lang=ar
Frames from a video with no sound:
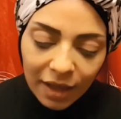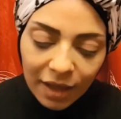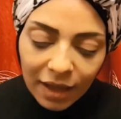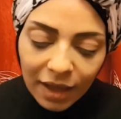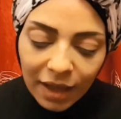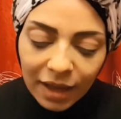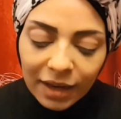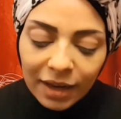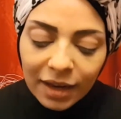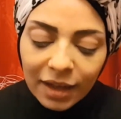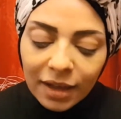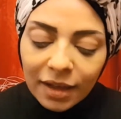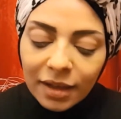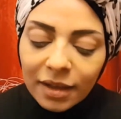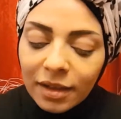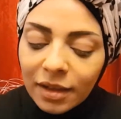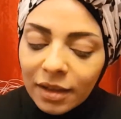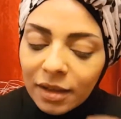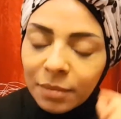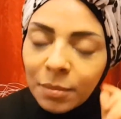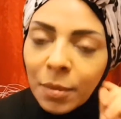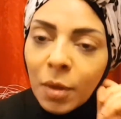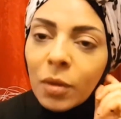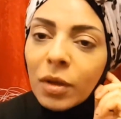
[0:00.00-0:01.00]
هلا
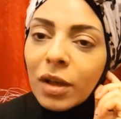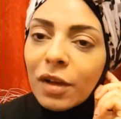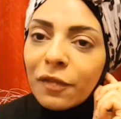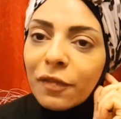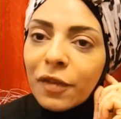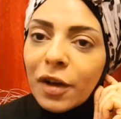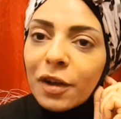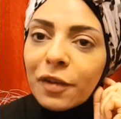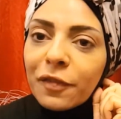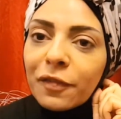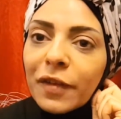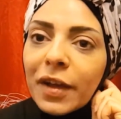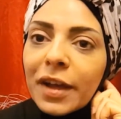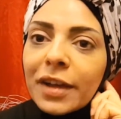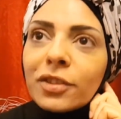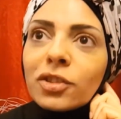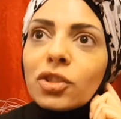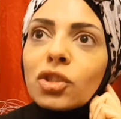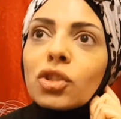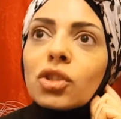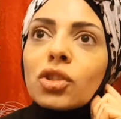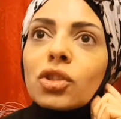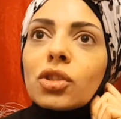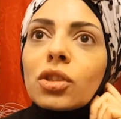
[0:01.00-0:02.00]
آه، موقع
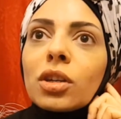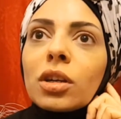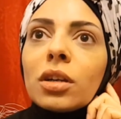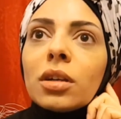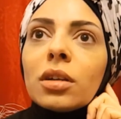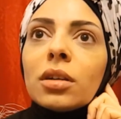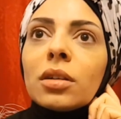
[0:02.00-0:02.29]
فارفتش